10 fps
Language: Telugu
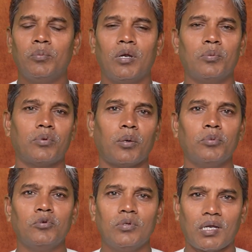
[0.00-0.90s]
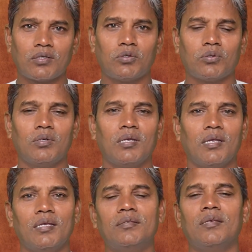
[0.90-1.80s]
మన ప్రభువును
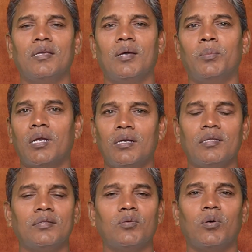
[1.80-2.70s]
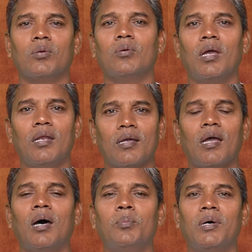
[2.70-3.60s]
రక్షకుడని ఏసయ్య మనల్ని ఇంతవరకు ఆయన
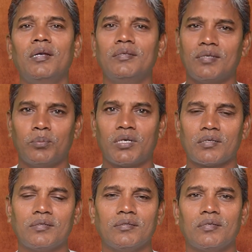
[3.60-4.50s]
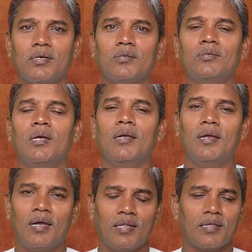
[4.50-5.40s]
కాపాడి సంరక్షించారు
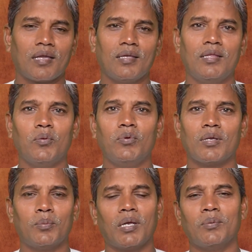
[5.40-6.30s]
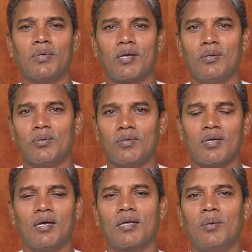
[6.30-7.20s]
అందుకే దేవునికి మహిమ
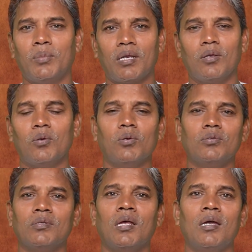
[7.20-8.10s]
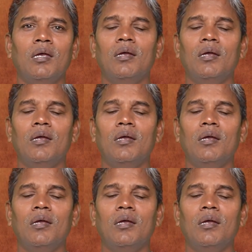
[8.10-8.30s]
కలుగునుగాక మరి ఈ రోజున